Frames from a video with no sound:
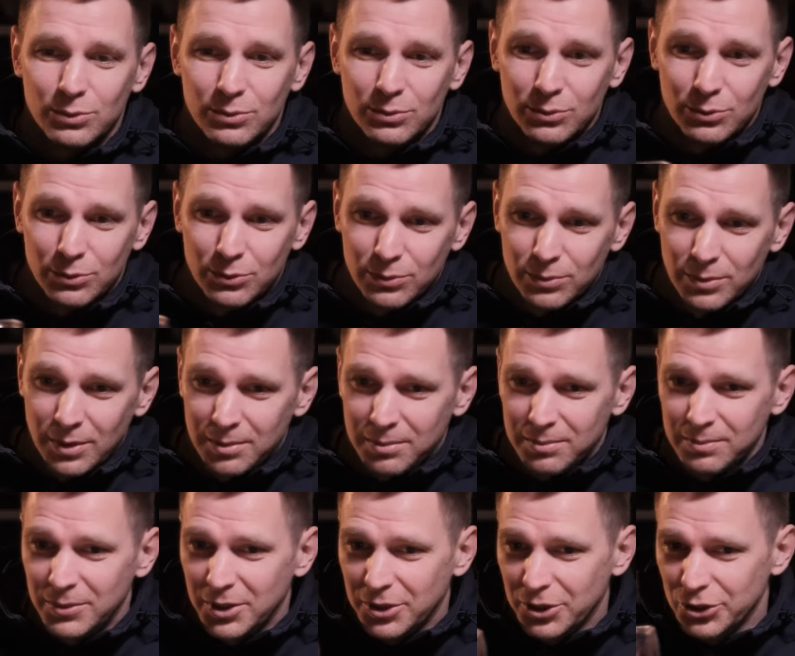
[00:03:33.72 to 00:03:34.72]
Ну,
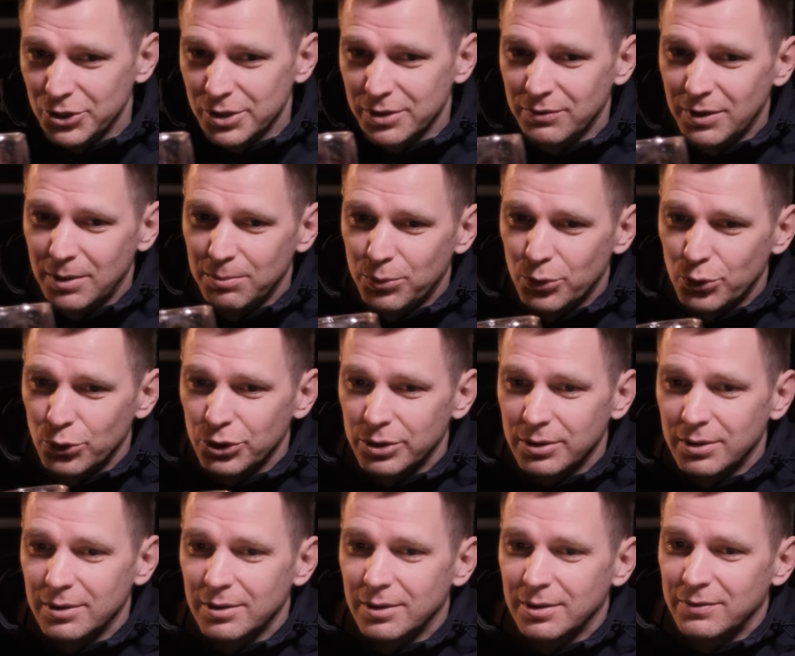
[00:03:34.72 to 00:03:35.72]
мне кажется, вам
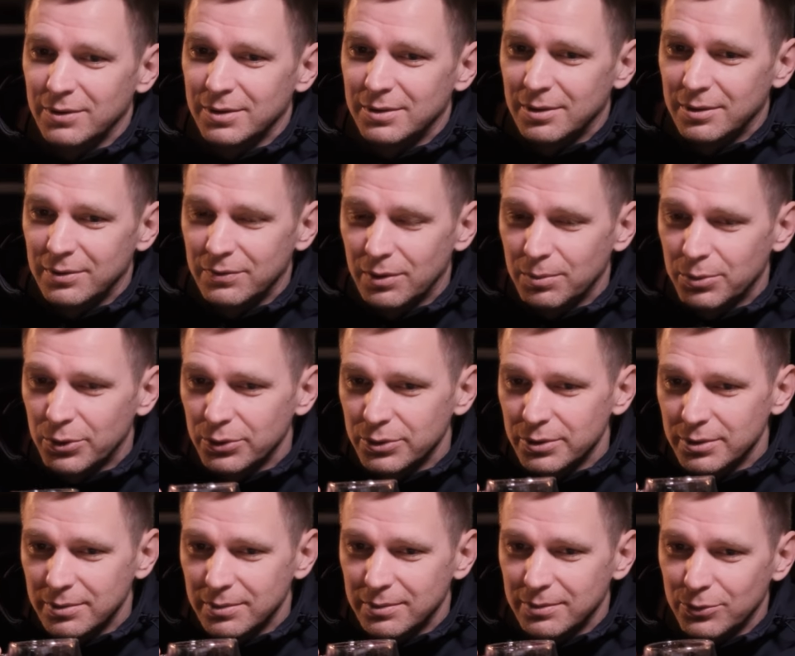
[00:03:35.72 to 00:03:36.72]
проще ответить на этот
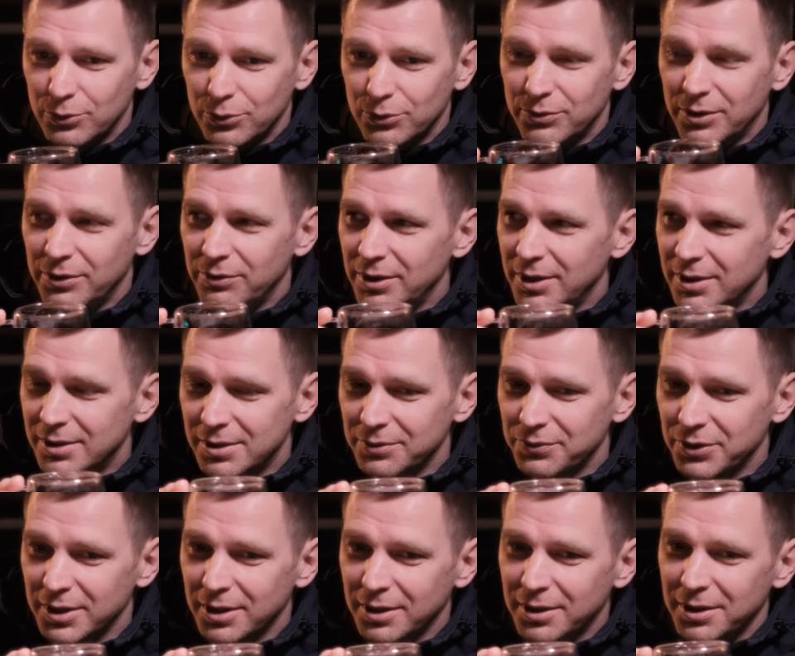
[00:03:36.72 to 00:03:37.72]
вопрос. Одно ну, вы лицо.
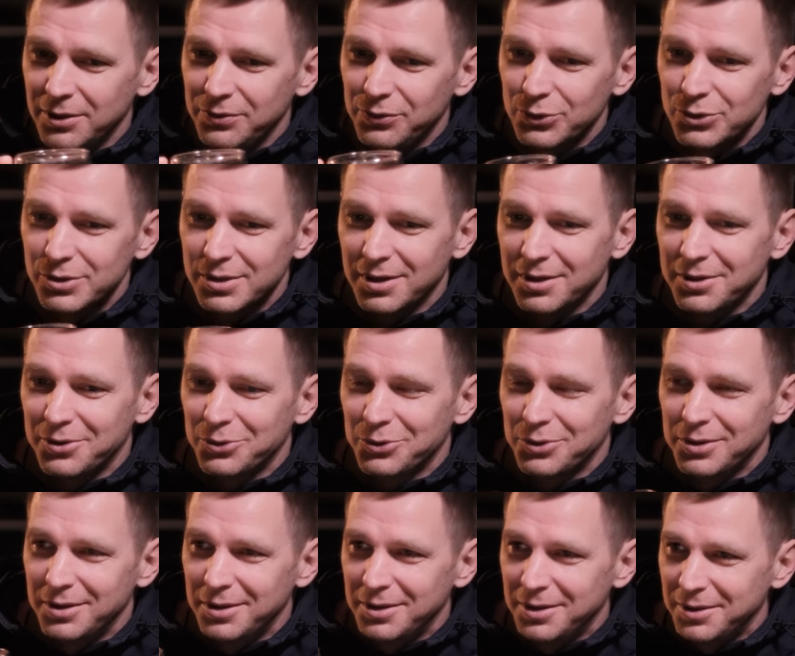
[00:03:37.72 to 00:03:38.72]
видите фотографию
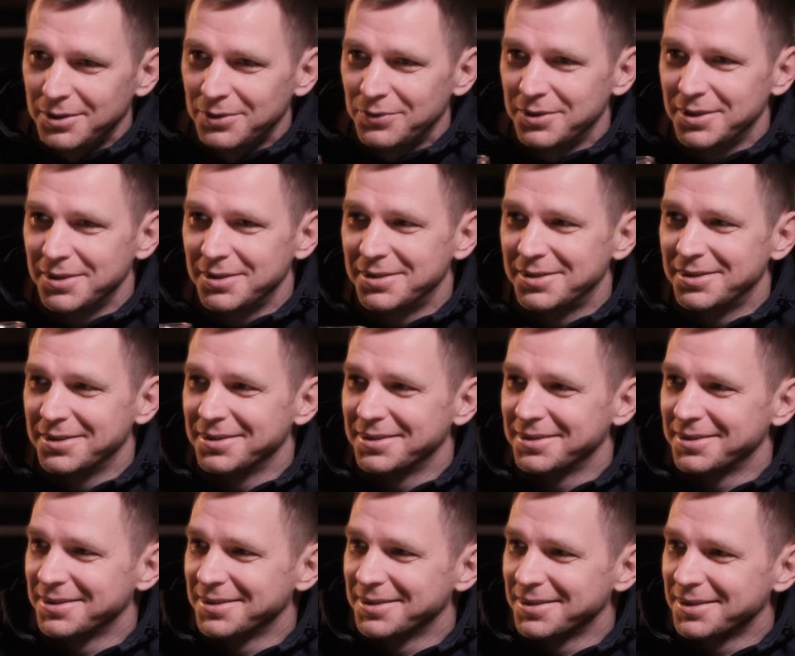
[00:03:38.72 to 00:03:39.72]
старую и
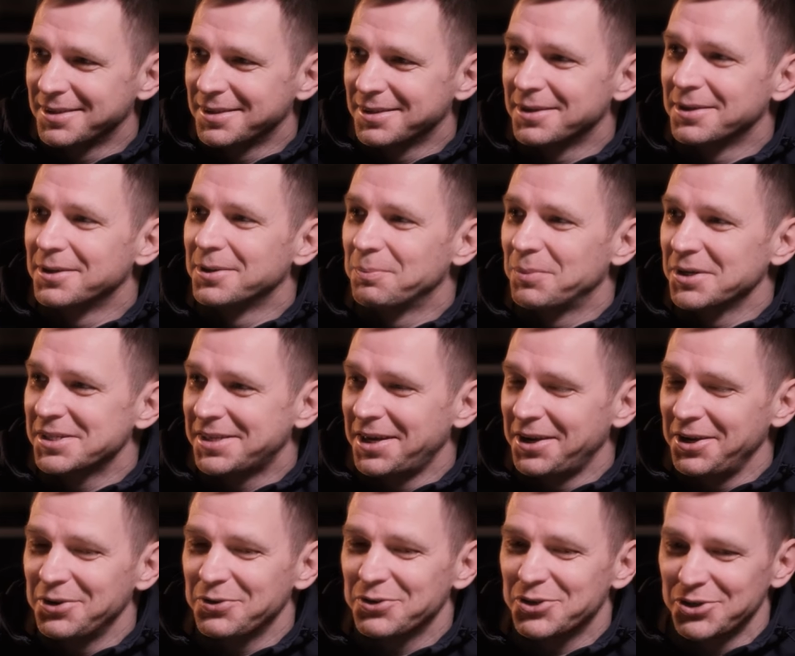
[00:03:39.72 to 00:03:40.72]
видите э, Молодого
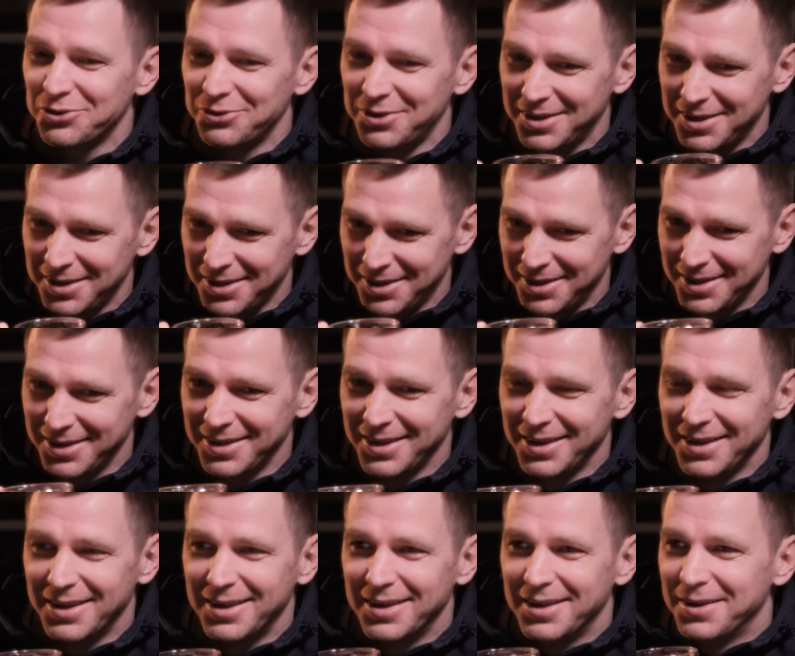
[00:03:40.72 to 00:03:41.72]
постаревшего.
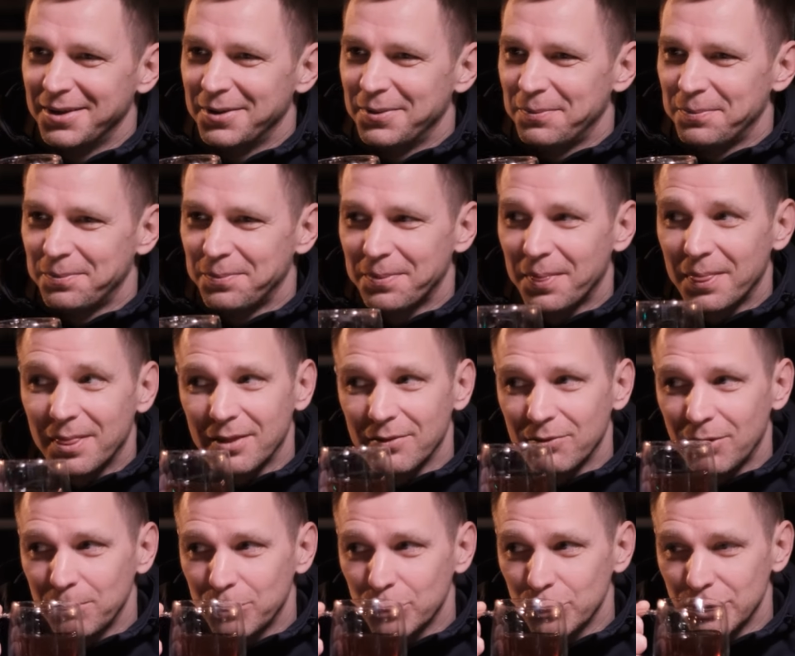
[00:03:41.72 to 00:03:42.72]

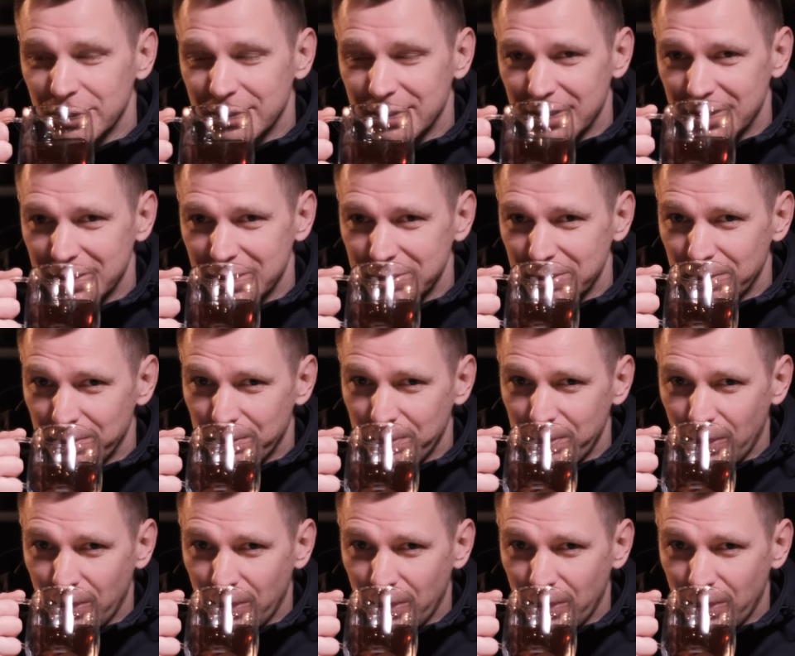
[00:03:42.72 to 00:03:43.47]
Вам проще сказать.